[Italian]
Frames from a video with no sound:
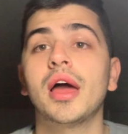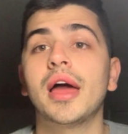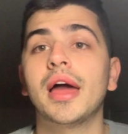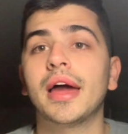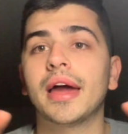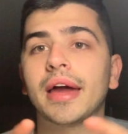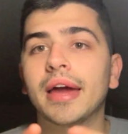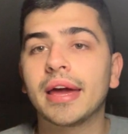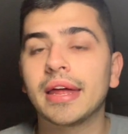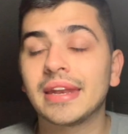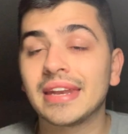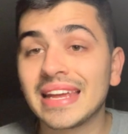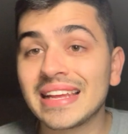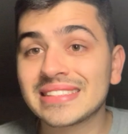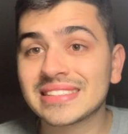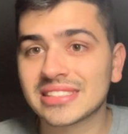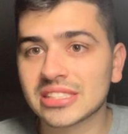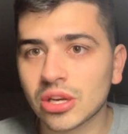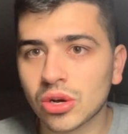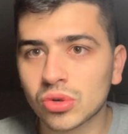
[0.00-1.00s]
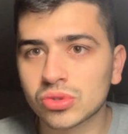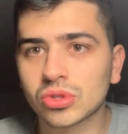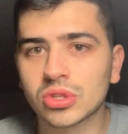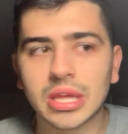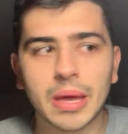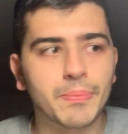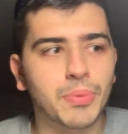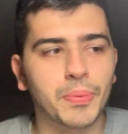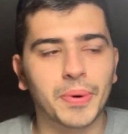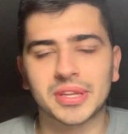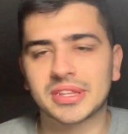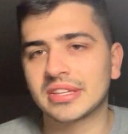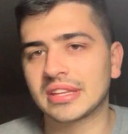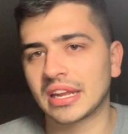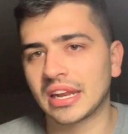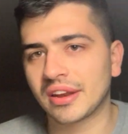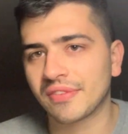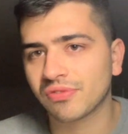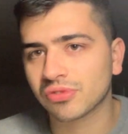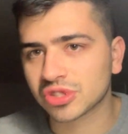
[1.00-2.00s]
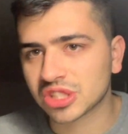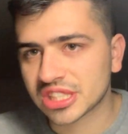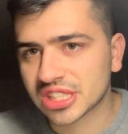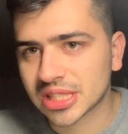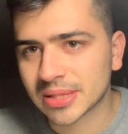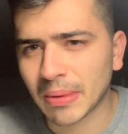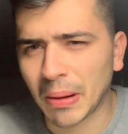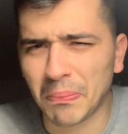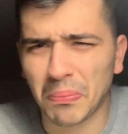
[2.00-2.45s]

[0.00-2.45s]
eh, nel secondo tempo partita nervosissima,